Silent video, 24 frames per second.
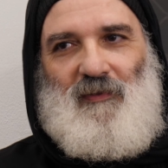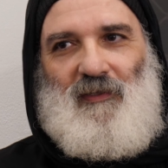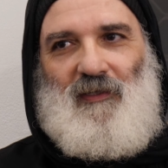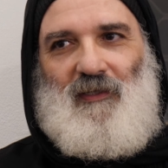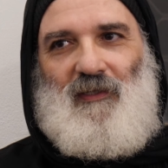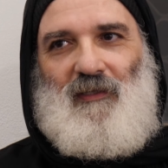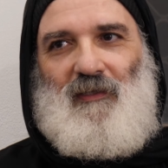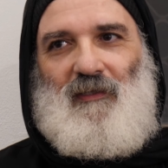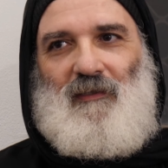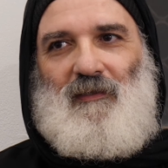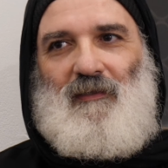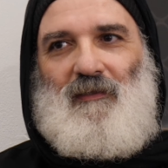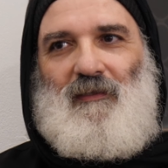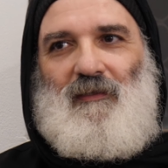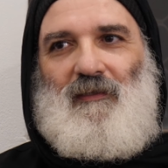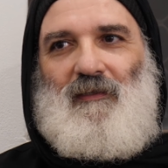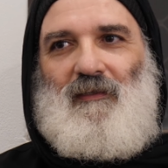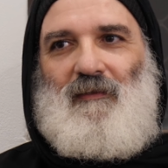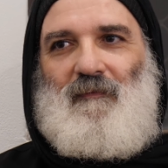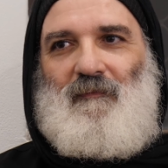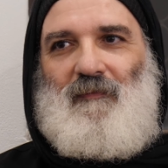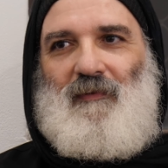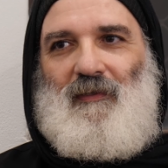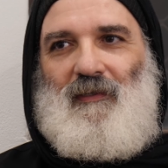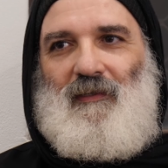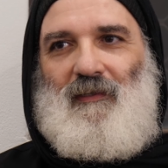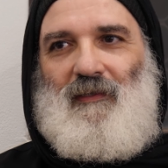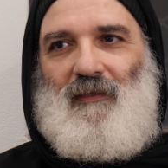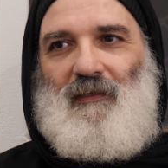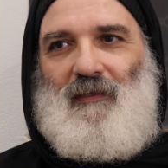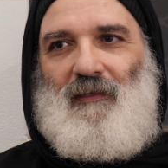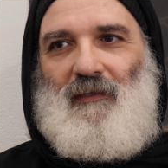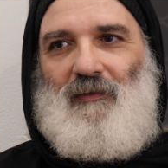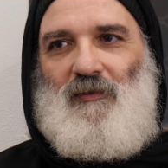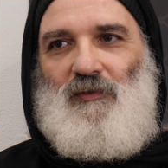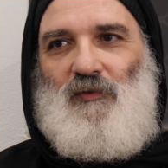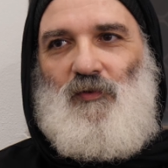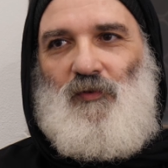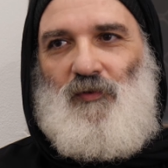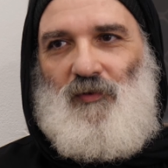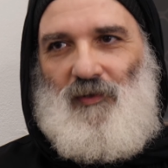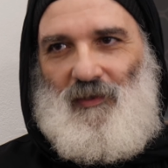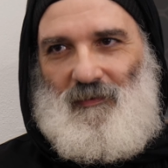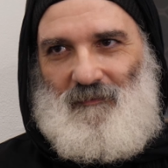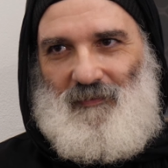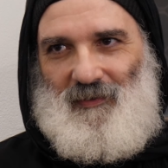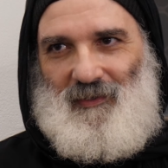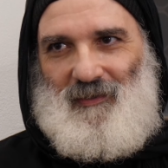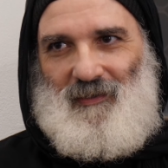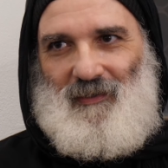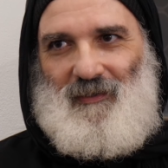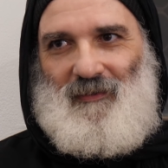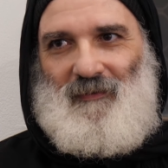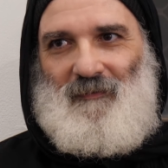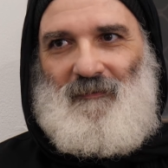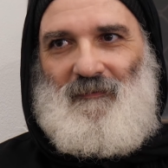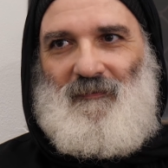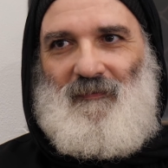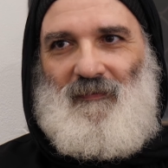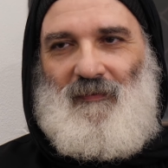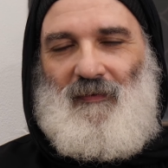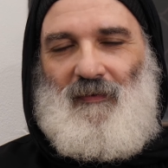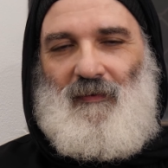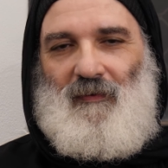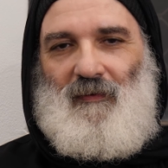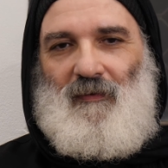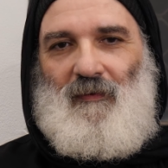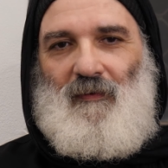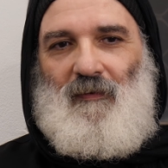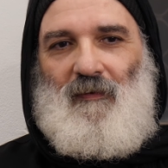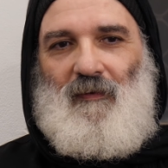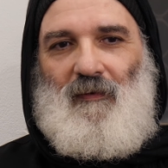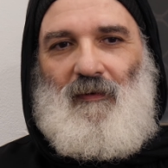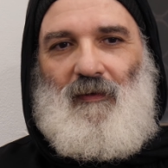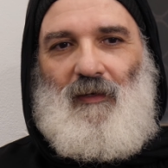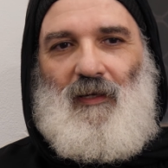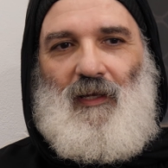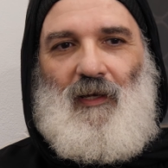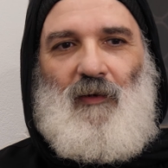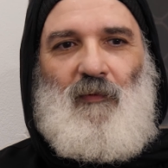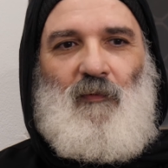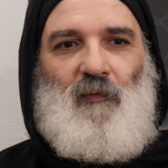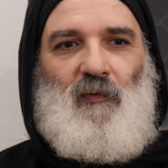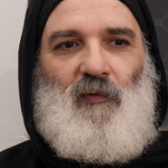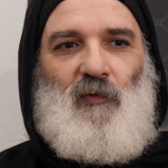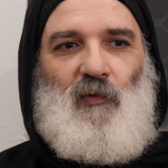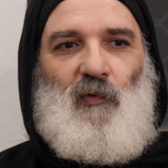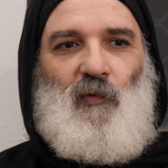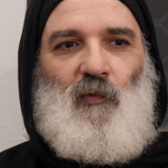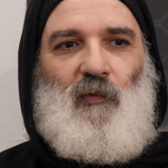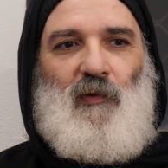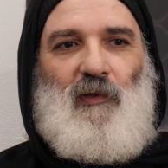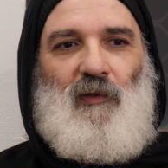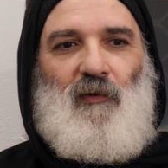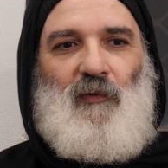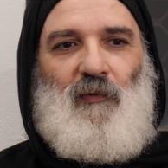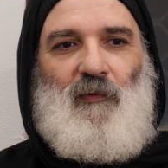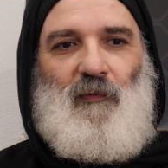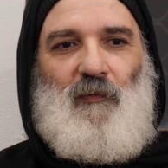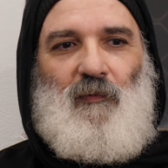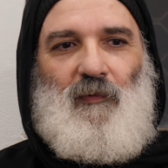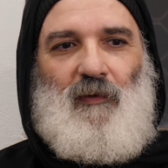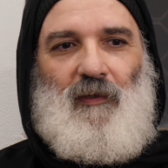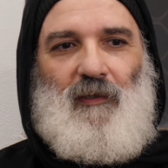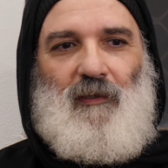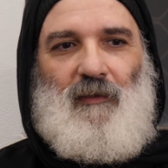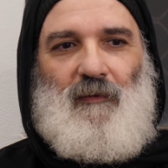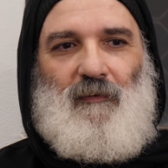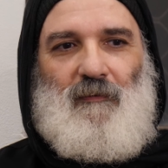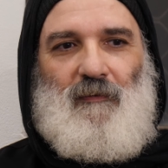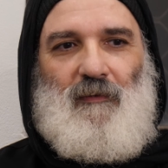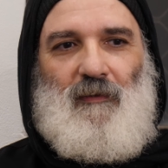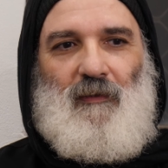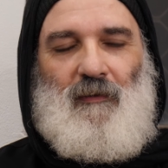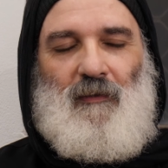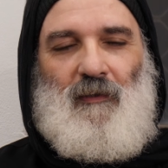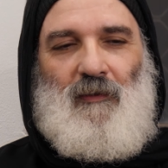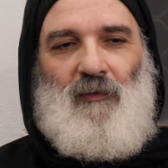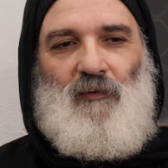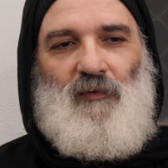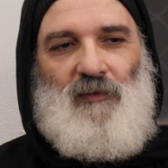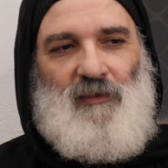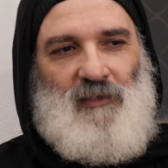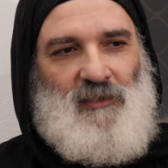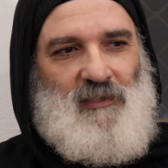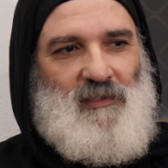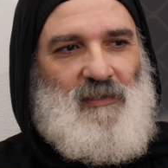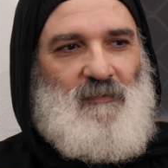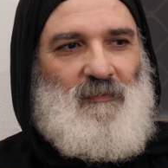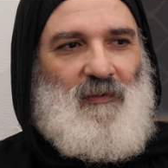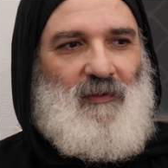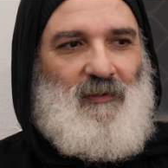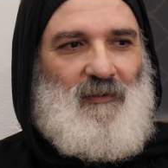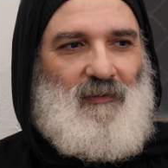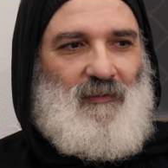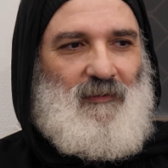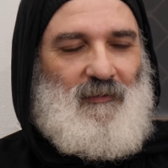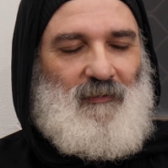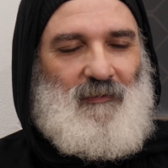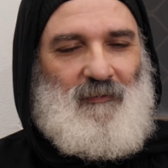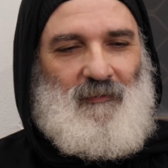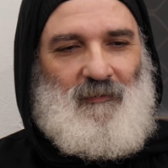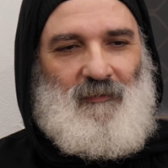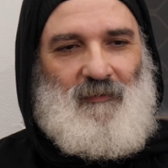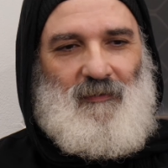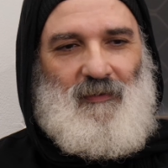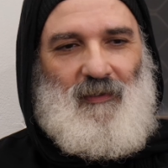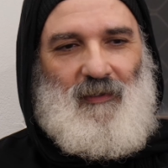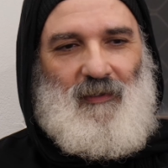من ال... من صوت ربنا الاول نوع اللي هو يعني كنت لسه بقرا